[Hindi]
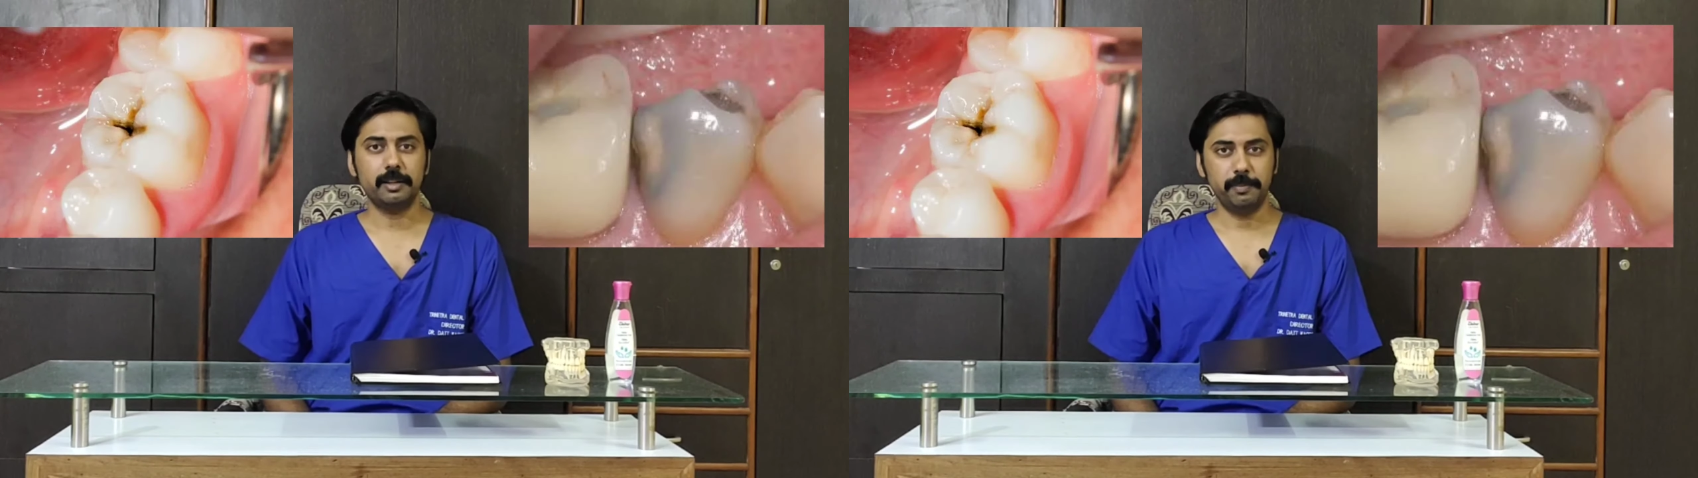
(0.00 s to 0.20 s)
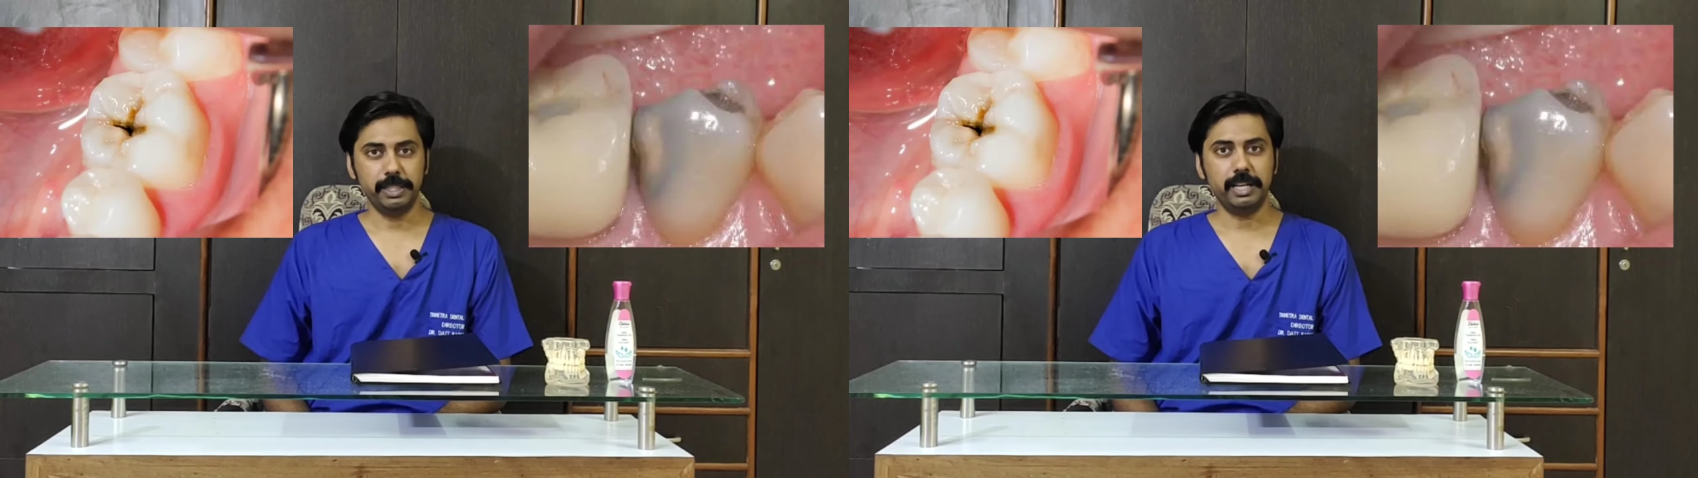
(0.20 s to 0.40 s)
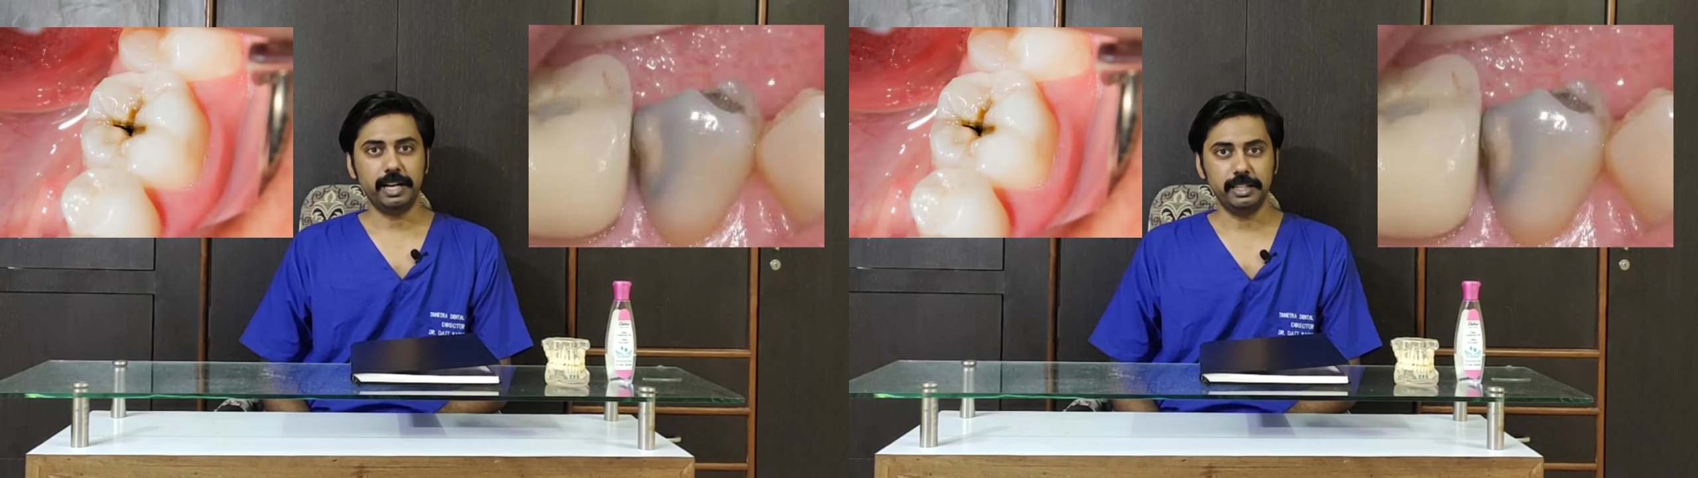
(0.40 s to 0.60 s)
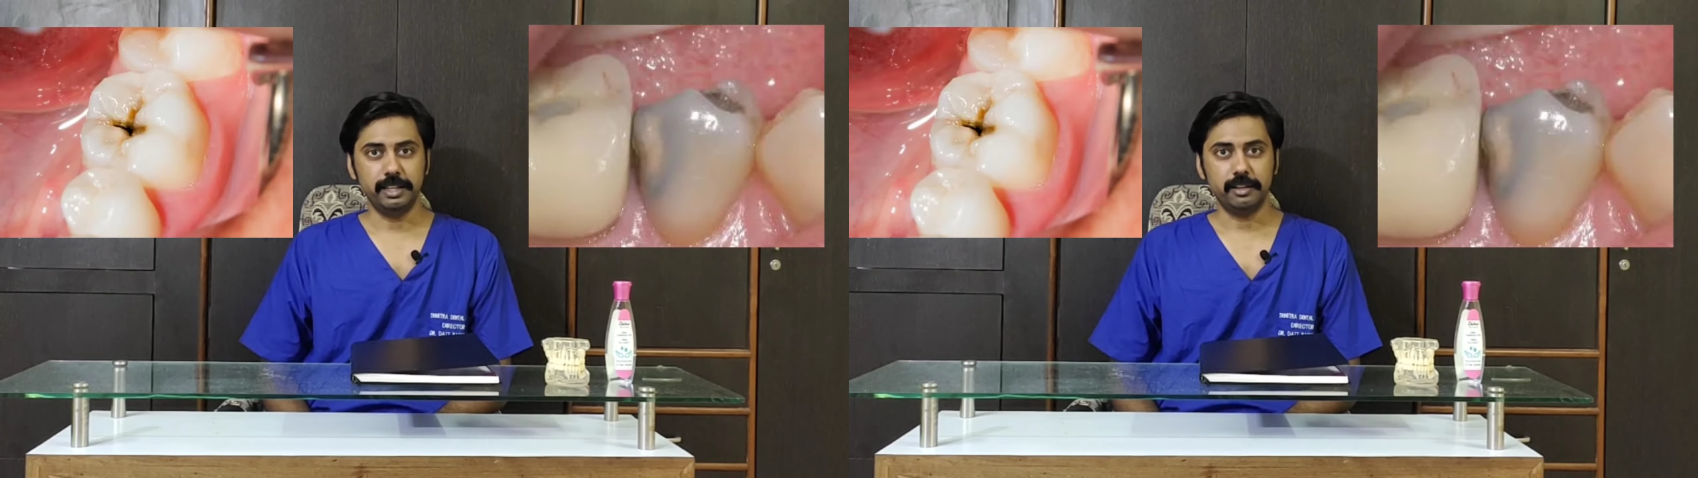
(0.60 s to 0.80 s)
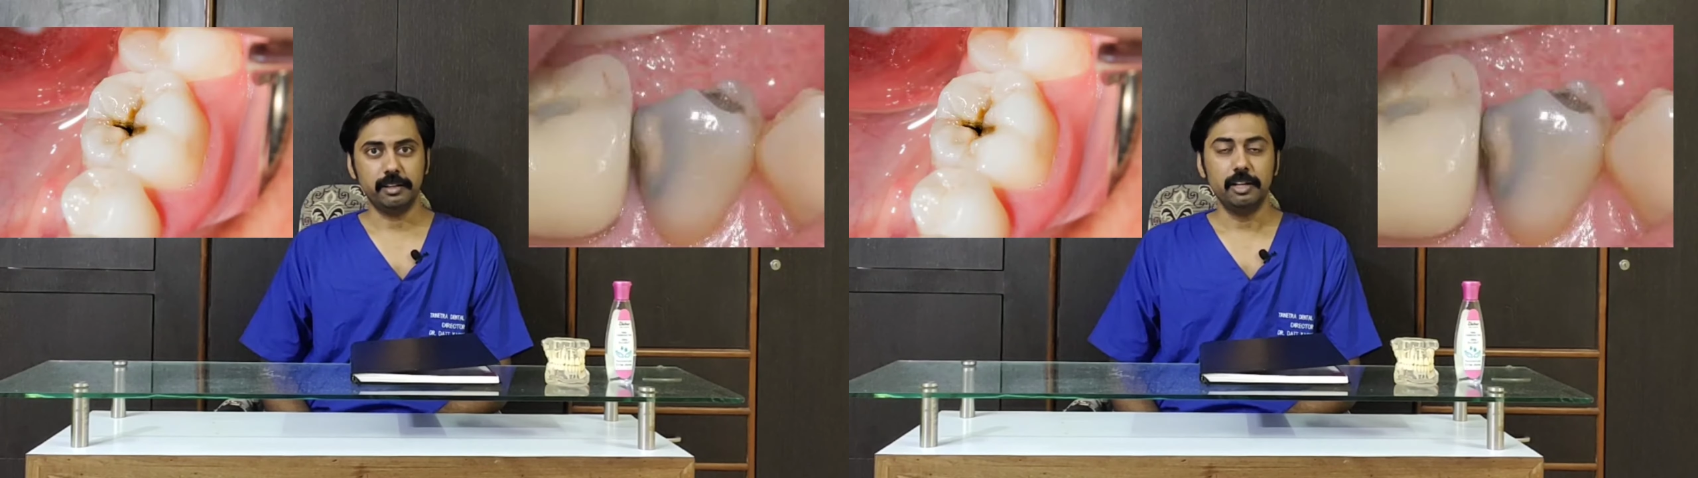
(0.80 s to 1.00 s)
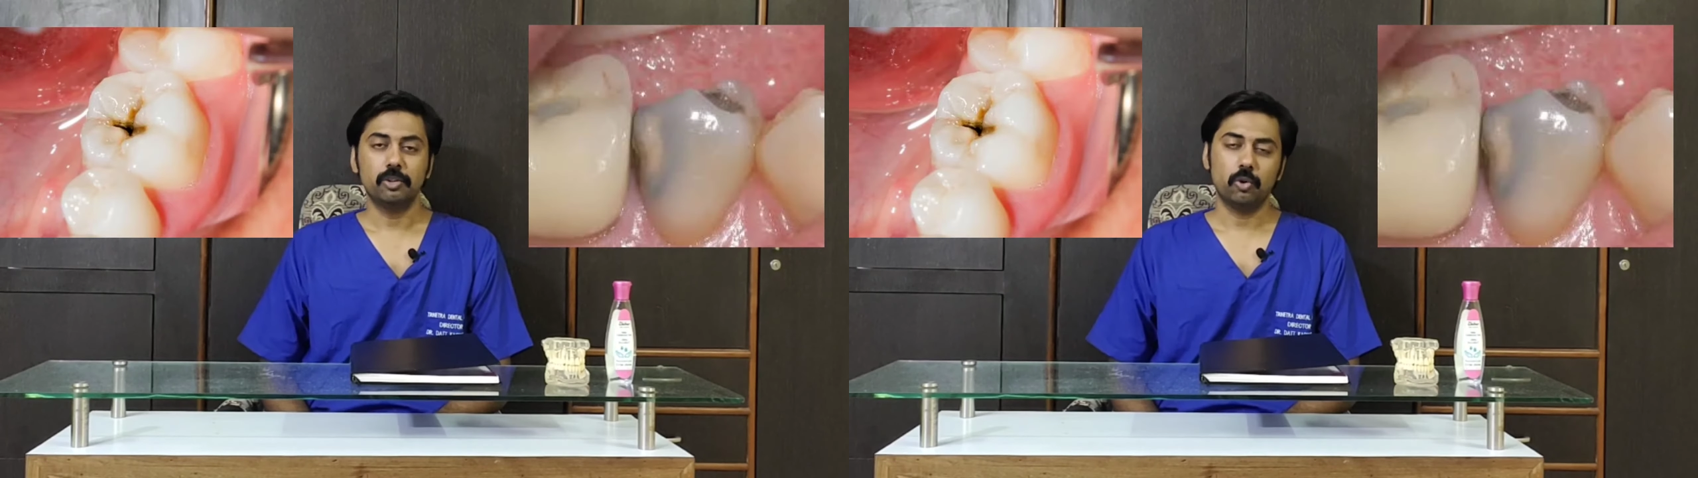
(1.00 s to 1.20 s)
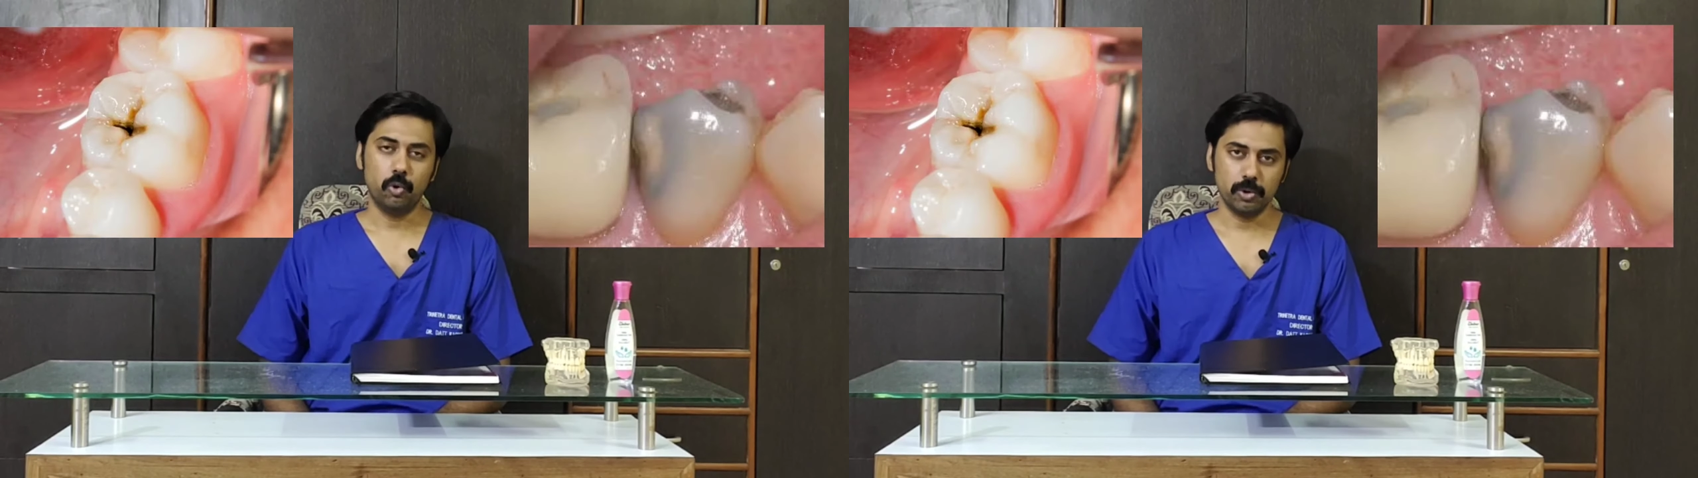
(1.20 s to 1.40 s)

धब्बे दिखाई दें तो